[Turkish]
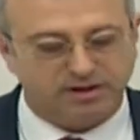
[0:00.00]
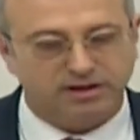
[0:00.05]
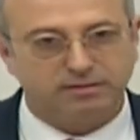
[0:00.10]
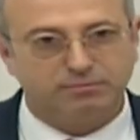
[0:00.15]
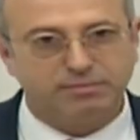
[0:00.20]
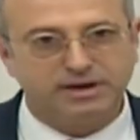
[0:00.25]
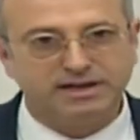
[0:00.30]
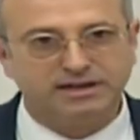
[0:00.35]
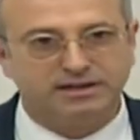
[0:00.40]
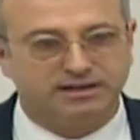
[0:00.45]

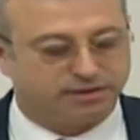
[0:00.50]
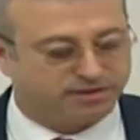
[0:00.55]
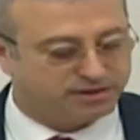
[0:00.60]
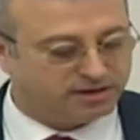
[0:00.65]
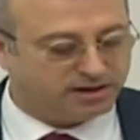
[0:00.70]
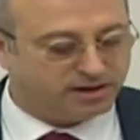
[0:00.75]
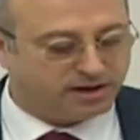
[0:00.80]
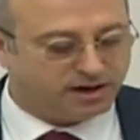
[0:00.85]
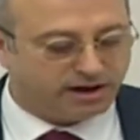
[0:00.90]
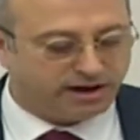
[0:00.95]
Bakınız
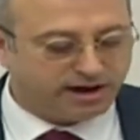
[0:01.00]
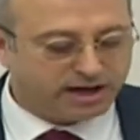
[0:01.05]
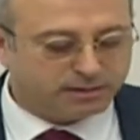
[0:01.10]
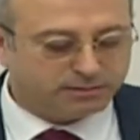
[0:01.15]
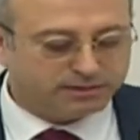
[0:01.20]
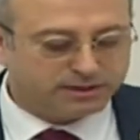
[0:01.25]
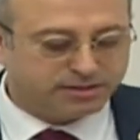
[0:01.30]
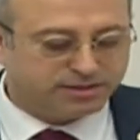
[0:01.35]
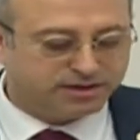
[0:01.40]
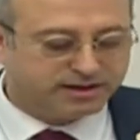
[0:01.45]

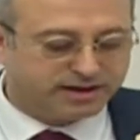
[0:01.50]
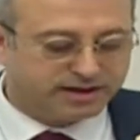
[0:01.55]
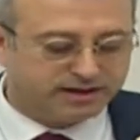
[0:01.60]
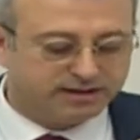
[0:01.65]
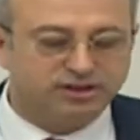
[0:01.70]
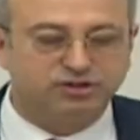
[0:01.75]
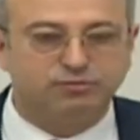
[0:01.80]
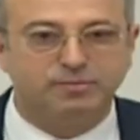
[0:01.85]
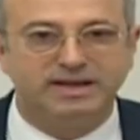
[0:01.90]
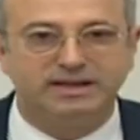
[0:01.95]
Arabada sigara
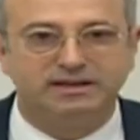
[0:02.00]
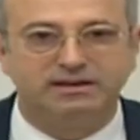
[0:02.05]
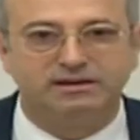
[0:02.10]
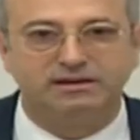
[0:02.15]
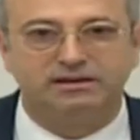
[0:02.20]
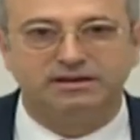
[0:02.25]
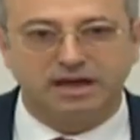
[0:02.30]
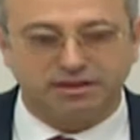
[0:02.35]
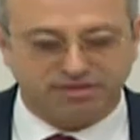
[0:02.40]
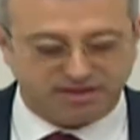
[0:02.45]
içmek
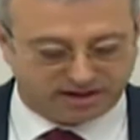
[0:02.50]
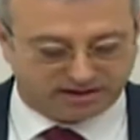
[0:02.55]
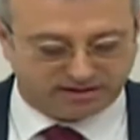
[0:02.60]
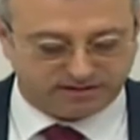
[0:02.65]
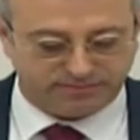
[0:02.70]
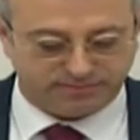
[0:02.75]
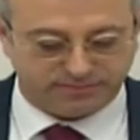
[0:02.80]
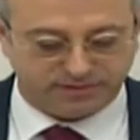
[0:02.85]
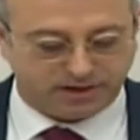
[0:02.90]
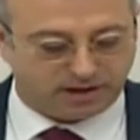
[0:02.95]
yasak.
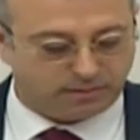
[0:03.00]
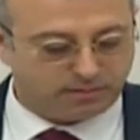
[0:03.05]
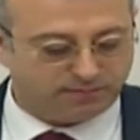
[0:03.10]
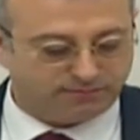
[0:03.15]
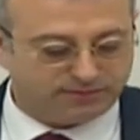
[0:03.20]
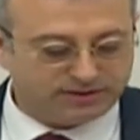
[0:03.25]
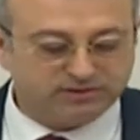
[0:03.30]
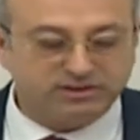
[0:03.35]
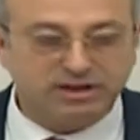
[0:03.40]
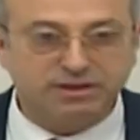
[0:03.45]
Ama
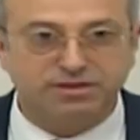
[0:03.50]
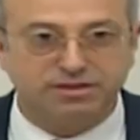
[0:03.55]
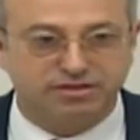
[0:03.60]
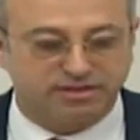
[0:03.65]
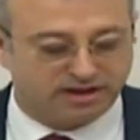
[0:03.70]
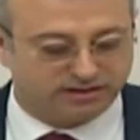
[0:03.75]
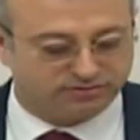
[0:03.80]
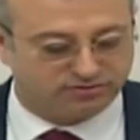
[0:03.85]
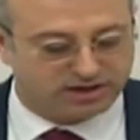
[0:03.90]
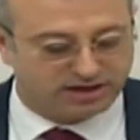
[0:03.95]
filtresiz
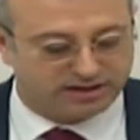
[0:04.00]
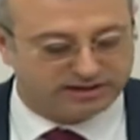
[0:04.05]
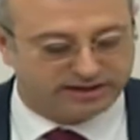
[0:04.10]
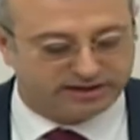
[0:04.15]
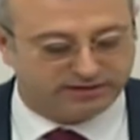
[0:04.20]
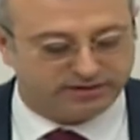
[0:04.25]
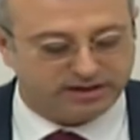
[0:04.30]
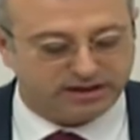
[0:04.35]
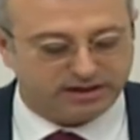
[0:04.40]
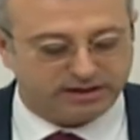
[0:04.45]

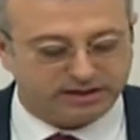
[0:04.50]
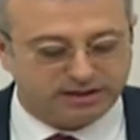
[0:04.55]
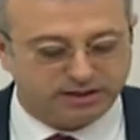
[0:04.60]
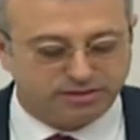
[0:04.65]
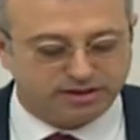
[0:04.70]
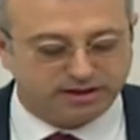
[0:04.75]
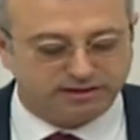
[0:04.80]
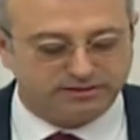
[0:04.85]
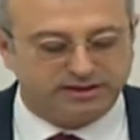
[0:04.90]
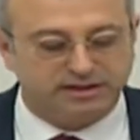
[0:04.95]
santrallerin
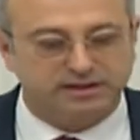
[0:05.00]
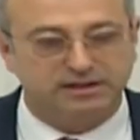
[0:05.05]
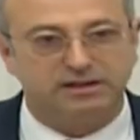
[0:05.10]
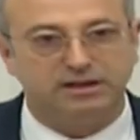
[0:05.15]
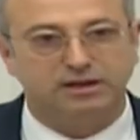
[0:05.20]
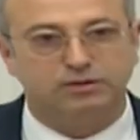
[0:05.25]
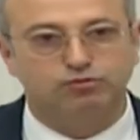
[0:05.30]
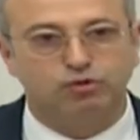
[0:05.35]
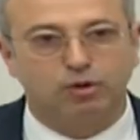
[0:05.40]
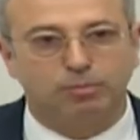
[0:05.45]
insanları
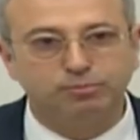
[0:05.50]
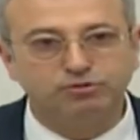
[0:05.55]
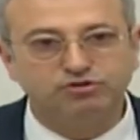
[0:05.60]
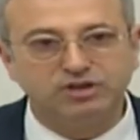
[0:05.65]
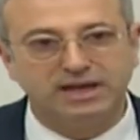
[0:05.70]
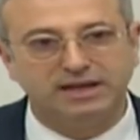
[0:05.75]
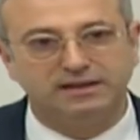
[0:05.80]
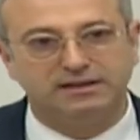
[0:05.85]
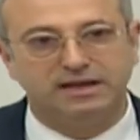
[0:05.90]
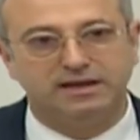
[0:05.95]
toplu
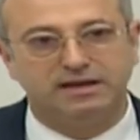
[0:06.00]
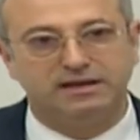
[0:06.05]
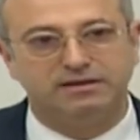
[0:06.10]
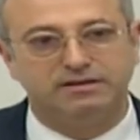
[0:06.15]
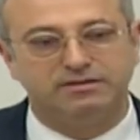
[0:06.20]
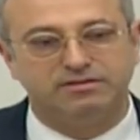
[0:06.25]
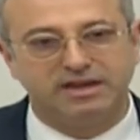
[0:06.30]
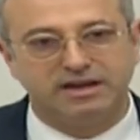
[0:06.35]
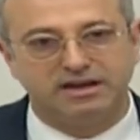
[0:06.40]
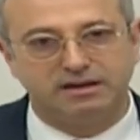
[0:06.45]
şekilde
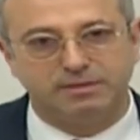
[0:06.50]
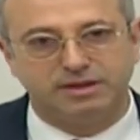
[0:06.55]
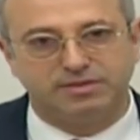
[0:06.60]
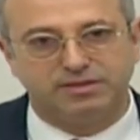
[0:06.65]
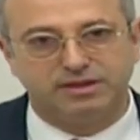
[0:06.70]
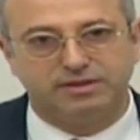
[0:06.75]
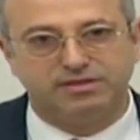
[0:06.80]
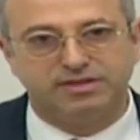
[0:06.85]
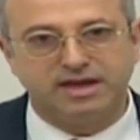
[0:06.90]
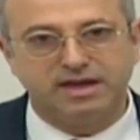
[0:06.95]
zehirlemesi
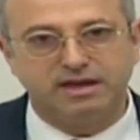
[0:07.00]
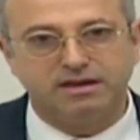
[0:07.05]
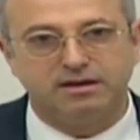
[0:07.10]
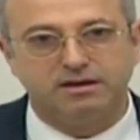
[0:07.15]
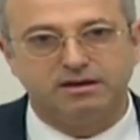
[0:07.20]
ise